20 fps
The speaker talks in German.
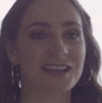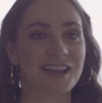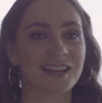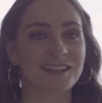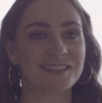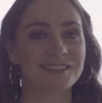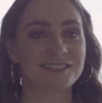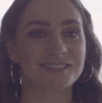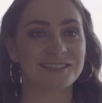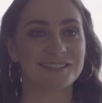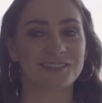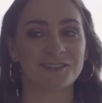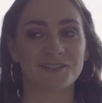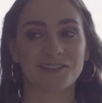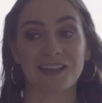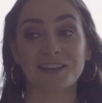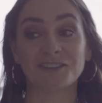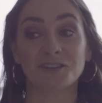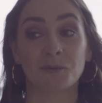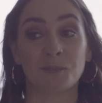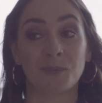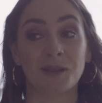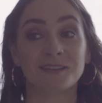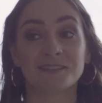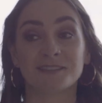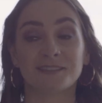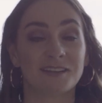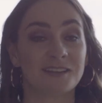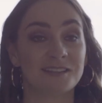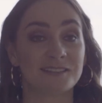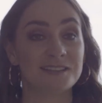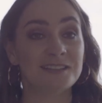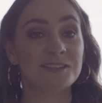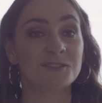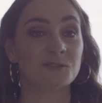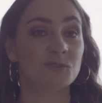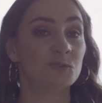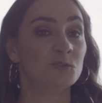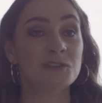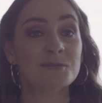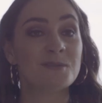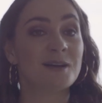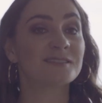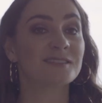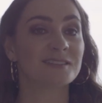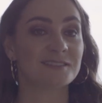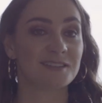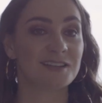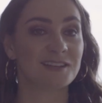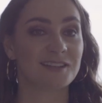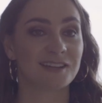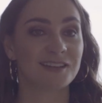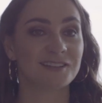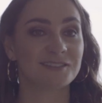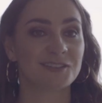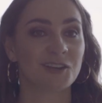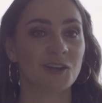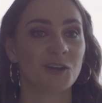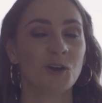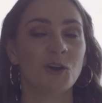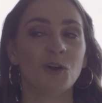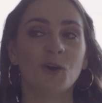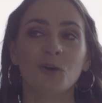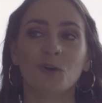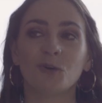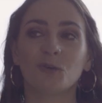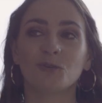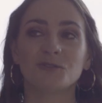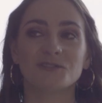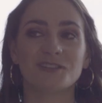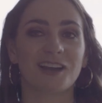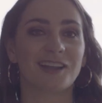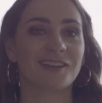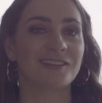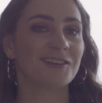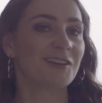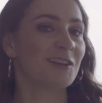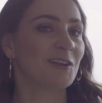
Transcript: kannst, äh, vielleicht auch Plätze siehst, die du niemals gesehen hast und dann